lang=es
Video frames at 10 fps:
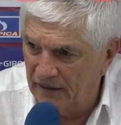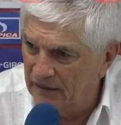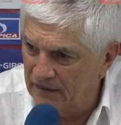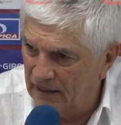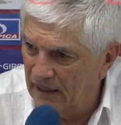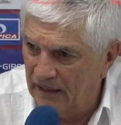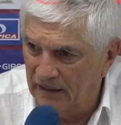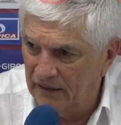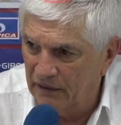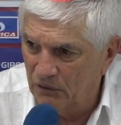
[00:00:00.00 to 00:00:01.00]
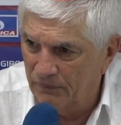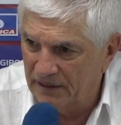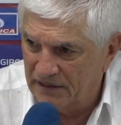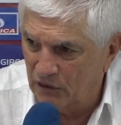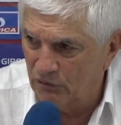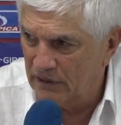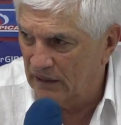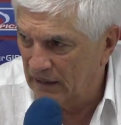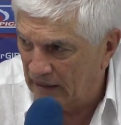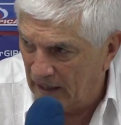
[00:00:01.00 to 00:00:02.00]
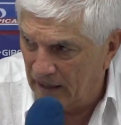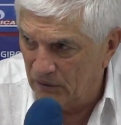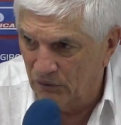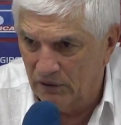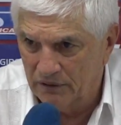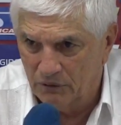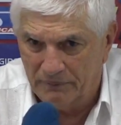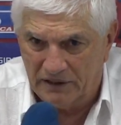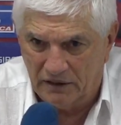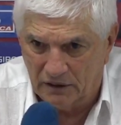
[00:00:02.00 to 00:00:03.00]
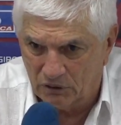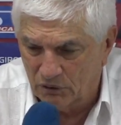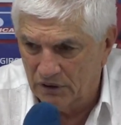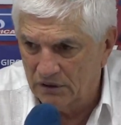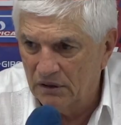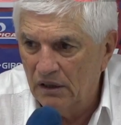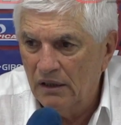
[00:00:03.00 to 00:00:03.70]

de entrada de que nos vaya a contraatacar o a cometer errores